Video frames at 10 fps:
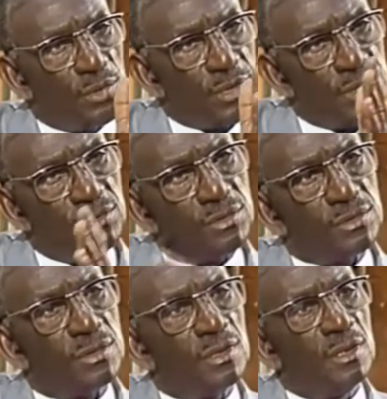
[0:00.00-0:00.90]

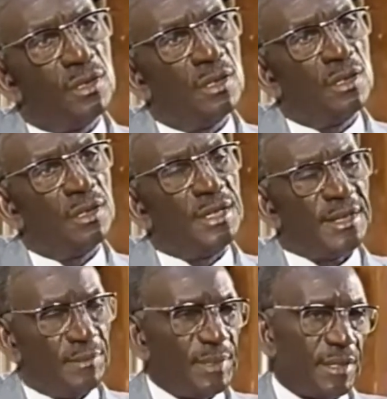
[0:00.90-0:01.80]
processus
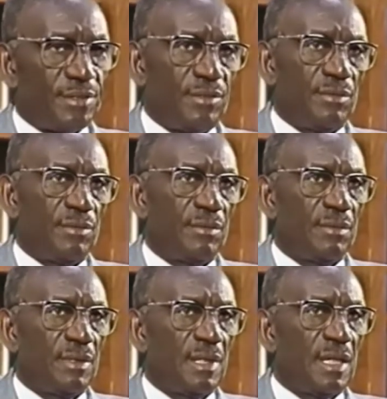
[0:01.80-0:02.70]
d'adaptation
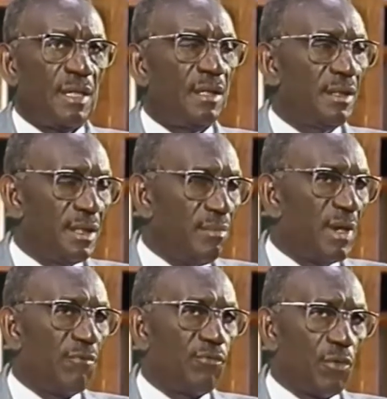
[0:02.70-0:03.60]
à un
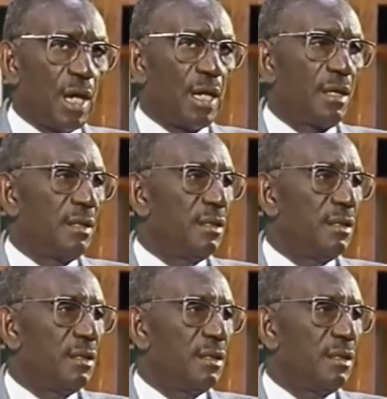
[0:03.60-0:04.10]
climat froid.